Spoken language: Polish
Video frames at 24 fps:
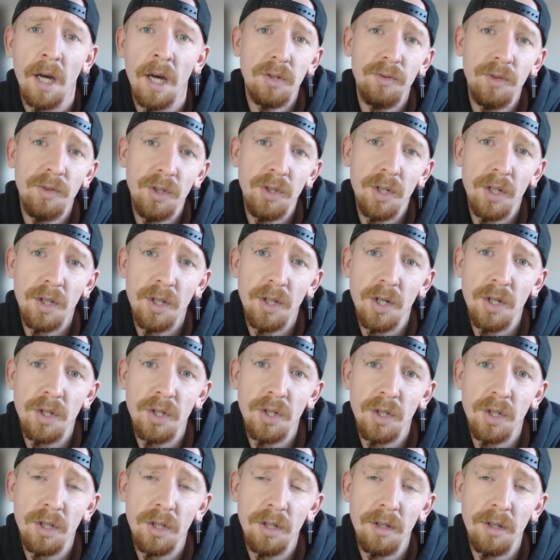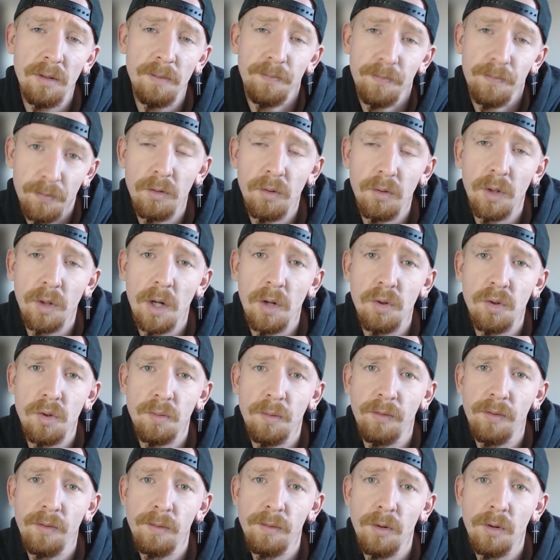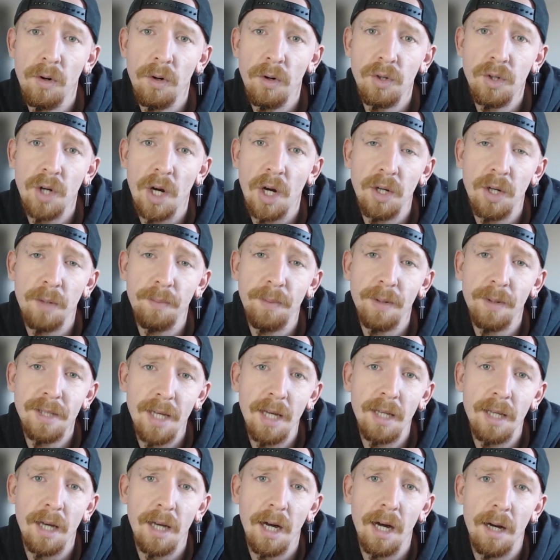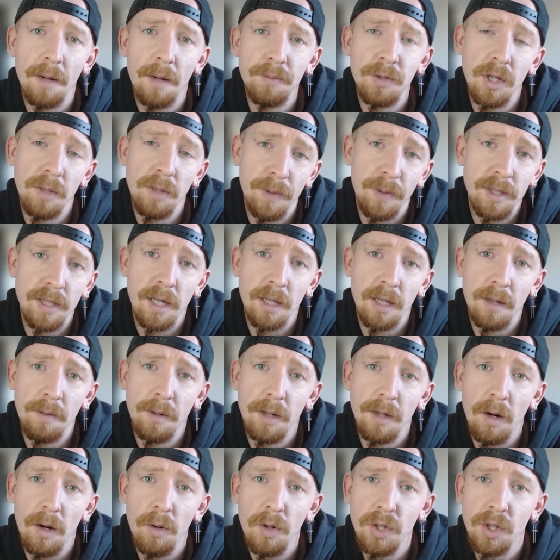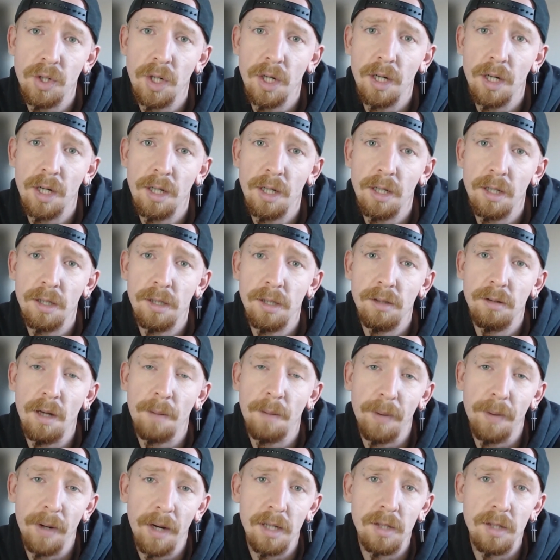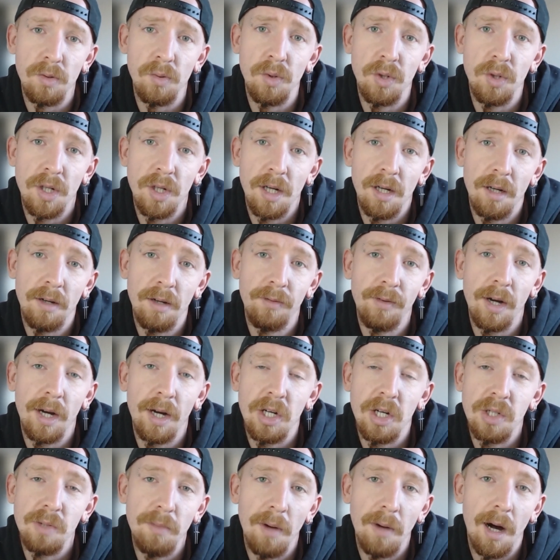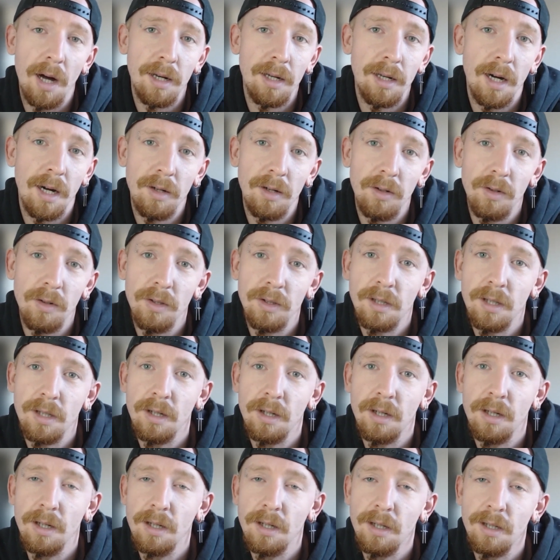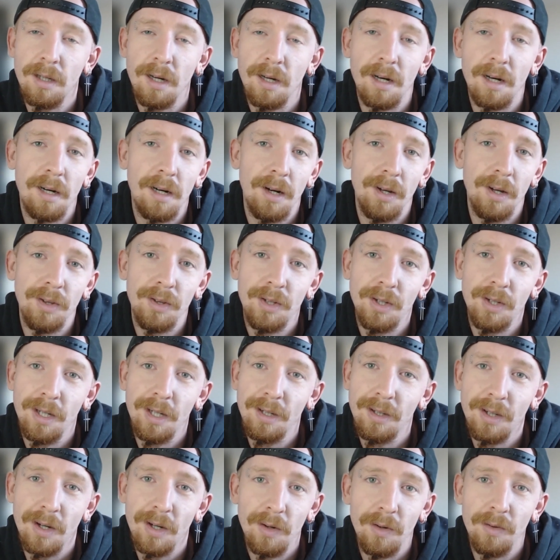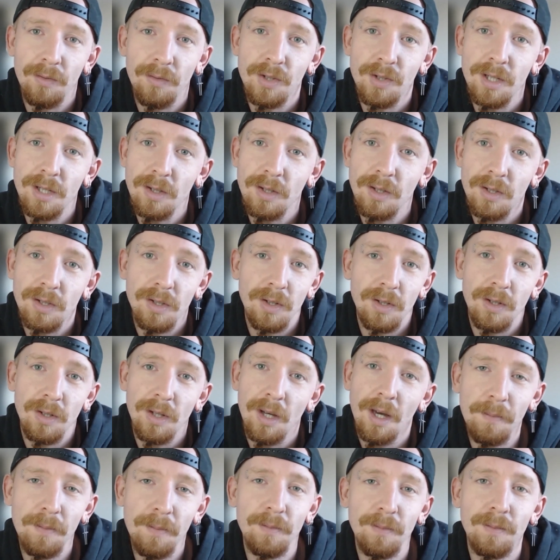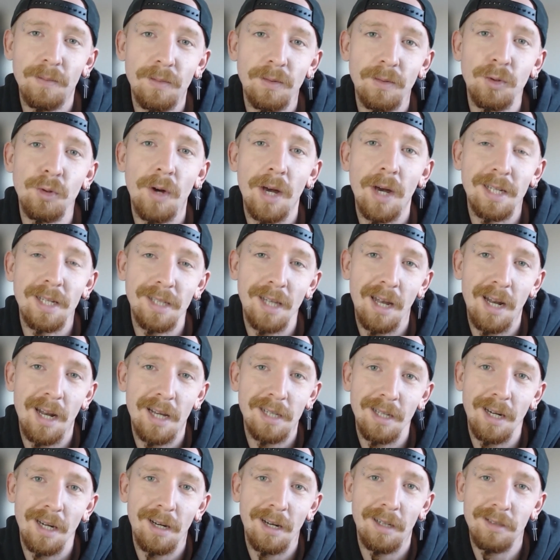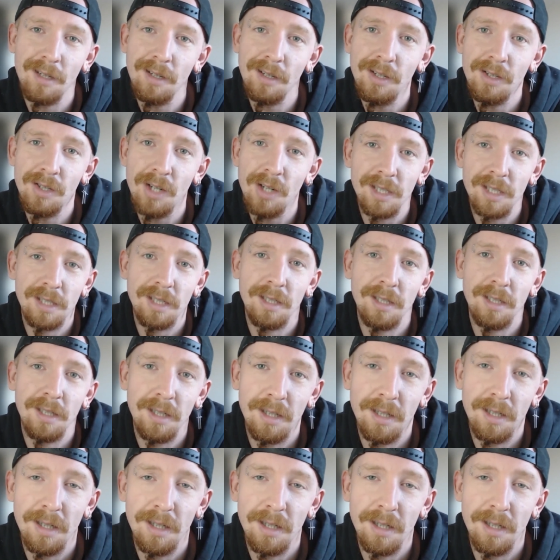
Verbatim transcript: Oczywiście też y, tutaj już mówimy o czasie PC-ta, a przed PC-tem grało się na Pegasusie, w jakieś Maria, Contry, Duck Hunty i tego wszystko, co tam człowiek znalazł na kartridżach z, y,